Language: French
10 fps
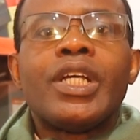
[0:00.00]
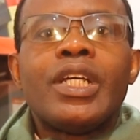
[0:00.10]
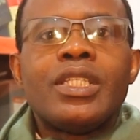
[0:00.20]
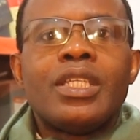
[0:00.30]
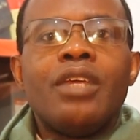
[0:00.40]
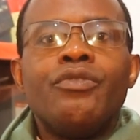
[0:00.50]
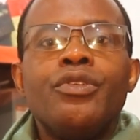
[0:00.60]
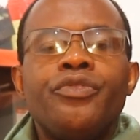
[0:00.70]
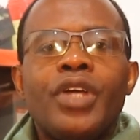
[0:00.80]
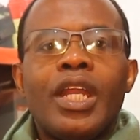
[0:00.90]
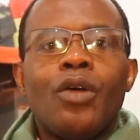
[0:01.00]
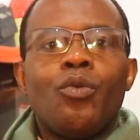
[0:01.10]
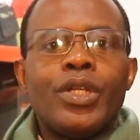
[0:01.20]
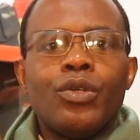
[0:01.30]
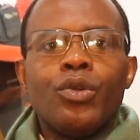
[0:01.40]
Christ est venu faire à la
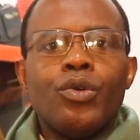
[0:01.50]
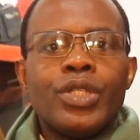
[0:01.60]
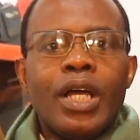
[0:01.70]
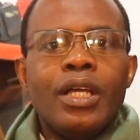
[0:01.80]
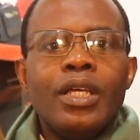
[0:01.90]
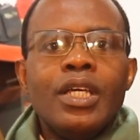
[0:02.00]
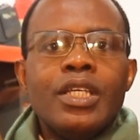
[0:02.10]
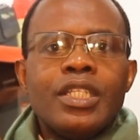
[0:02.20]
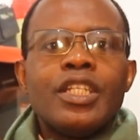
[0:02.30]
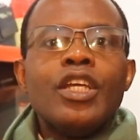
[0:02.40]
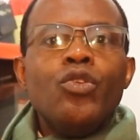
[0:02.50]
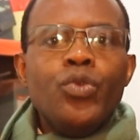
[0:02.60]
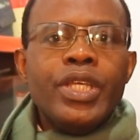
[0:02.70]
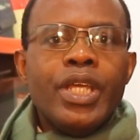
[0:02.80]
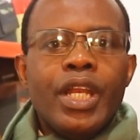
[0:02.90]
croix de Golgotha. C'était
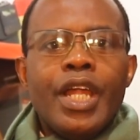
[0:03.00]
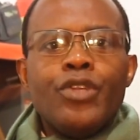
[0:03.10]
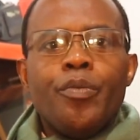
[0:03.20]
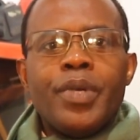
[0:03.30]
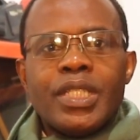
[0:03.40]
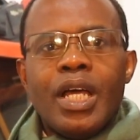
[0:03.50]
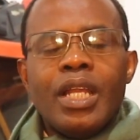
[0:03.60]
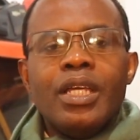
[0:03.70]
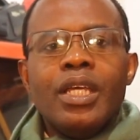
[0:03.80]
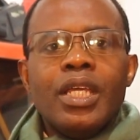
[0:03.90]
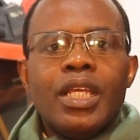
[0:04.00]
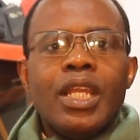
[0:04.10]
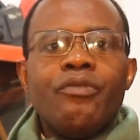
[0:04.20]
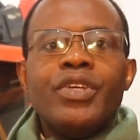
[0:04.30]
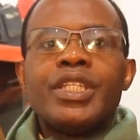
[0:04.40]
lui, l'agneau pascal.
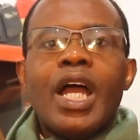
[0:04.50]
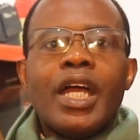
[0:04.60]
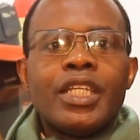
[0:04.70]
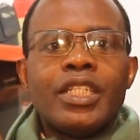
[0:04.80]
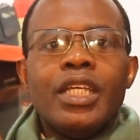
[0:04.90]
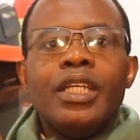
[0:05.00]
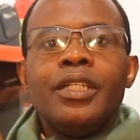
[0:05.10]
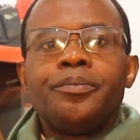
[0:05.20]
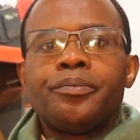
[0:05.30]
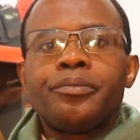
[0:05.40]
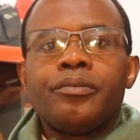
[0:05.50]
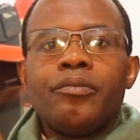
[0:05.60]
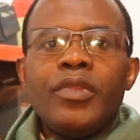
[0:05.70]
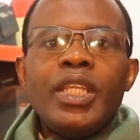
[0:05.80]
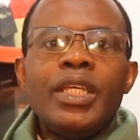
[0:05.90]
Il avait été arrêté
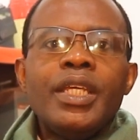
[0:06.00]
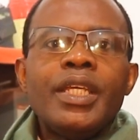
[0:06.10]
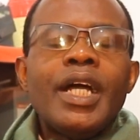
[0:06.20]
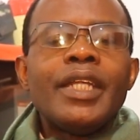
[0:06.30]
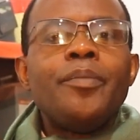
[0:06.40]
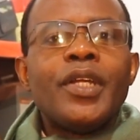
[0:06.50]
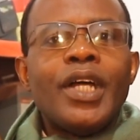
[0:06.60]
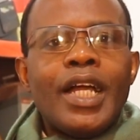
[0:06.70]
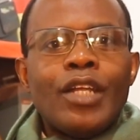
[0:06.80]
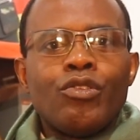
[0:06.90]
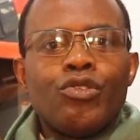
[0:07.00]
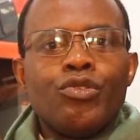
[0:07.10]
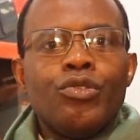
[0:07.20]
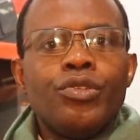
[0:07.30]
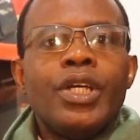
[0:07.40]
et gardé pendant quatre
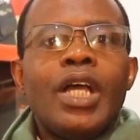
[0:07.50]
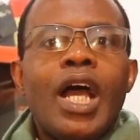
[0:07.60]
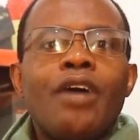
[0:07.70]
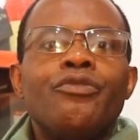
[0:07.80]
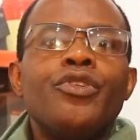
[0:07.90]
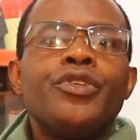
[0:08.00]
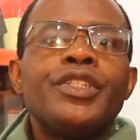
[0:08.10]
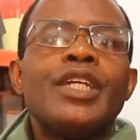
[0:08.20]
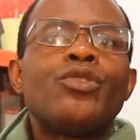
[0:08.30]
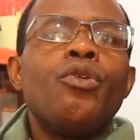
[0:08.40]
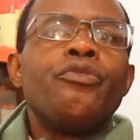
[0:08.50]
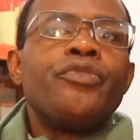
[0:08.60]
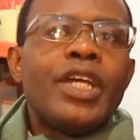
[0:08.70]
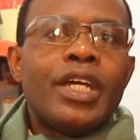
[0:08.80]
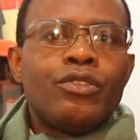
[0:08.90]
jours avant d'être
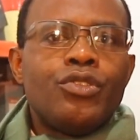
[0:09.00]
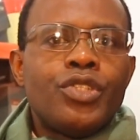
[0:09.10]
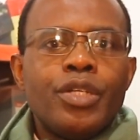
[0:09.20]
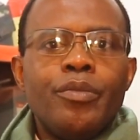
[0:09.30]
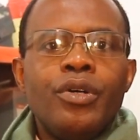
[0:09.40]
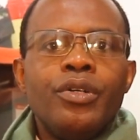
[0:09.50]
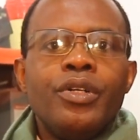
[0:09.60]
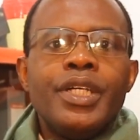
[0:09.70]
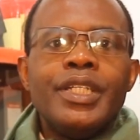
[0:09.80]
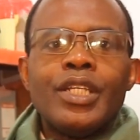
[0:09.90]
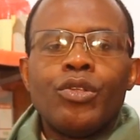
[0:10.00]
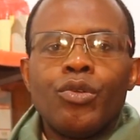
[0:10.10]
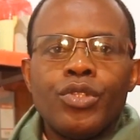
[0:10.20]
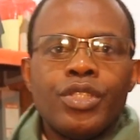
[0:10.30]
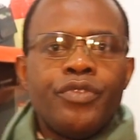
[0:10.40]
offert justement euh, et
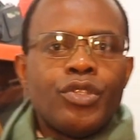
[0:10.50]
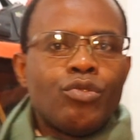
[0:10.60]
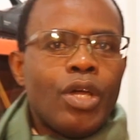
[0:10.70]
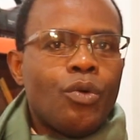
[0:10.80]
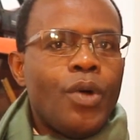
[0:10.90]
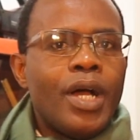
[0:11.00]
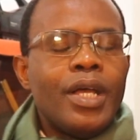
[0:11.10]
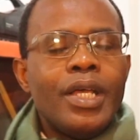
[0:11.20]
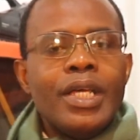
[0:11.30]
d'être crucifié sur la croix.